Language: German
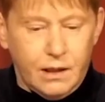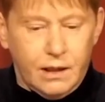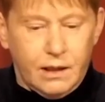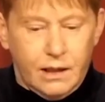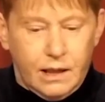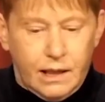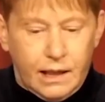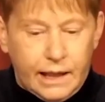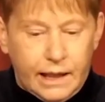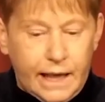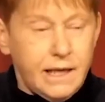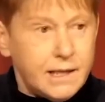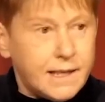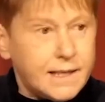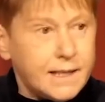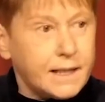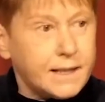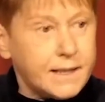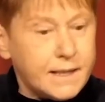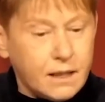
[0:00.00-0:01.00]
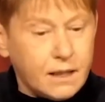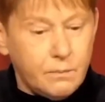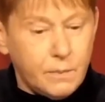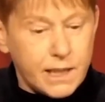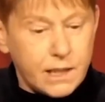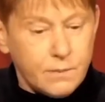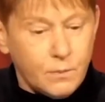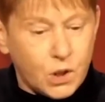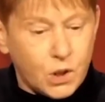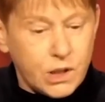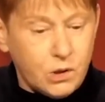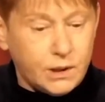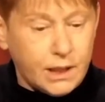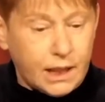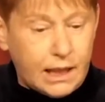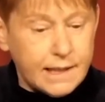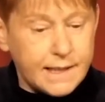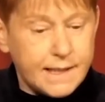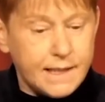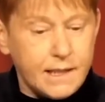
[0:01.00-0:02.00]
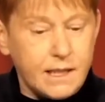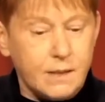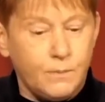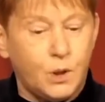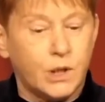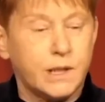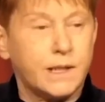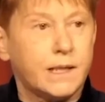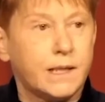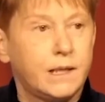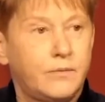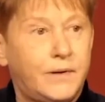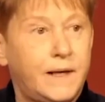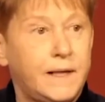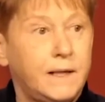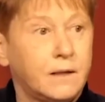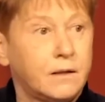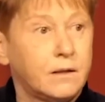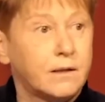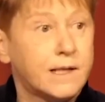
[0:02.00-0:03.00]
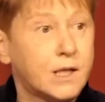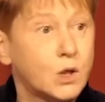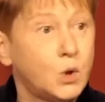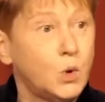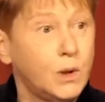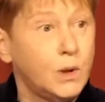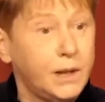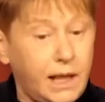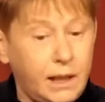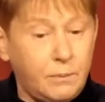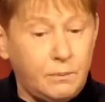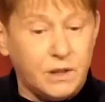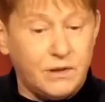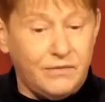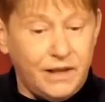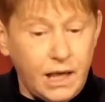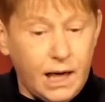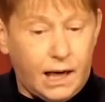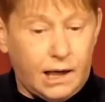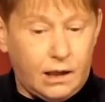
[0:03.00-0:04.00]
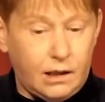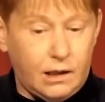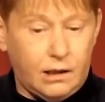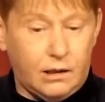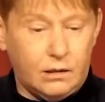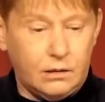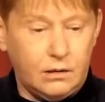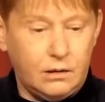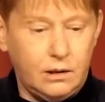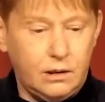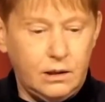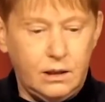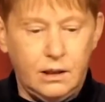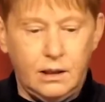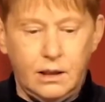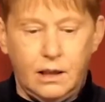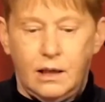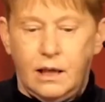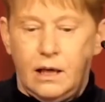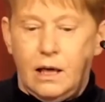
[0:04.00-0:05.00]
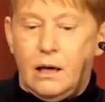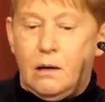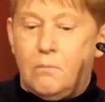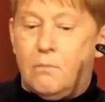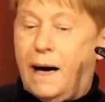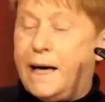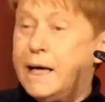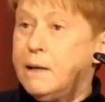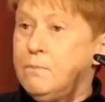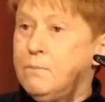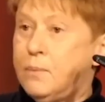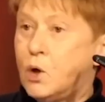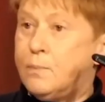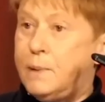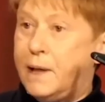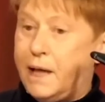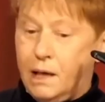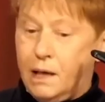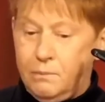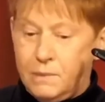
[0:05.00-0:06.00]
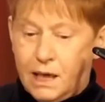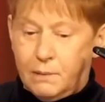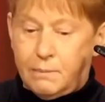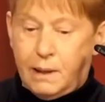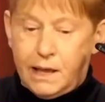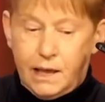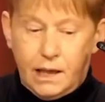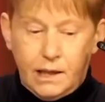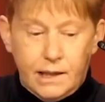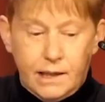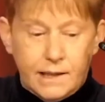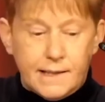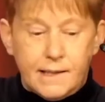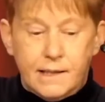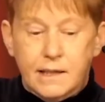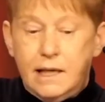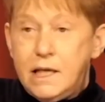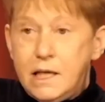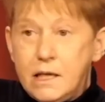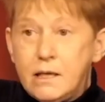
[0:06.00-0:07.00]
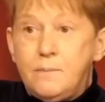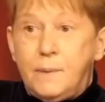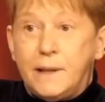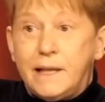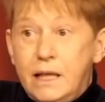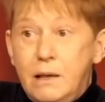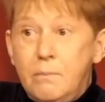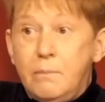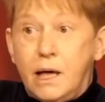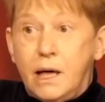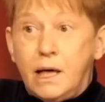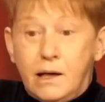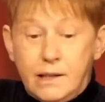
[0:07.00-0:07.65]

Rechtsextremismus und Rassismus finden zunehmend Widerhall. Mein Problem dabei ist nicht primär die